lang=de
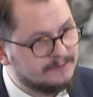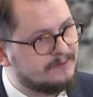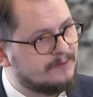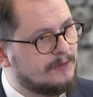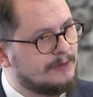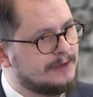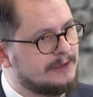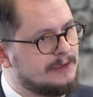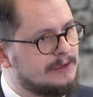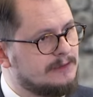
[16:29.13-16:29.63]

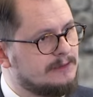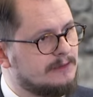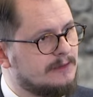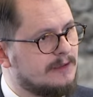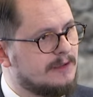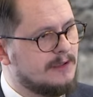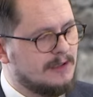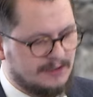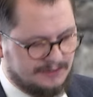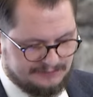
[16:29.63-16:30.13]
von ihnen,
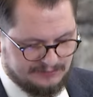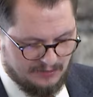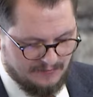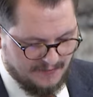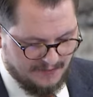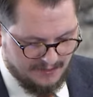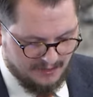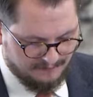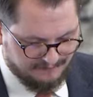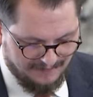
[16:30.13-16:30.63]

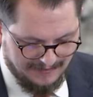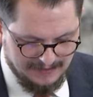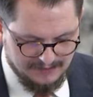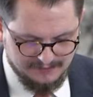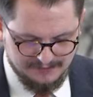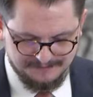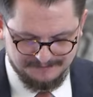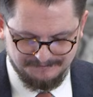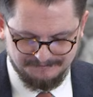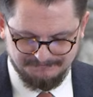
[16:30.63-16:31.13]
sondern auf
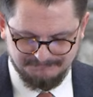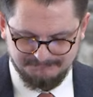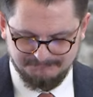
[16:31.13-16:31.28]
alle.